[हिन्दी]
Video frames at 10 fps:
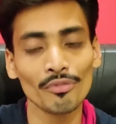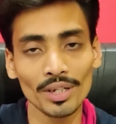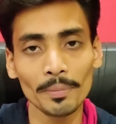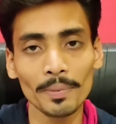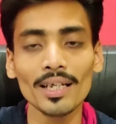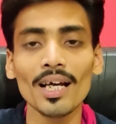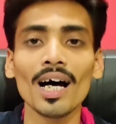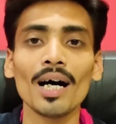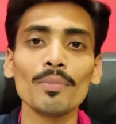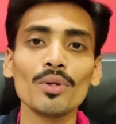फिर भी
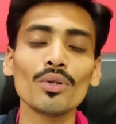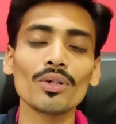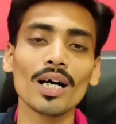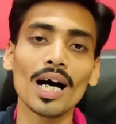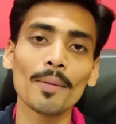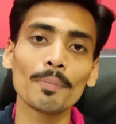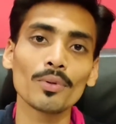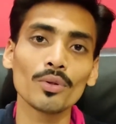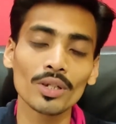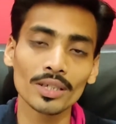हम लोग आप
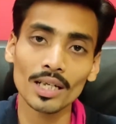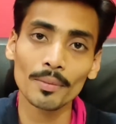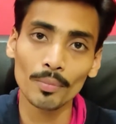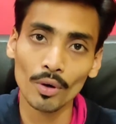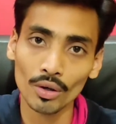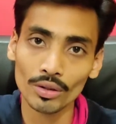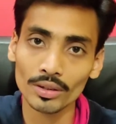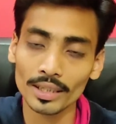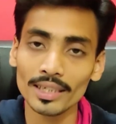लोगों के साथ बहुत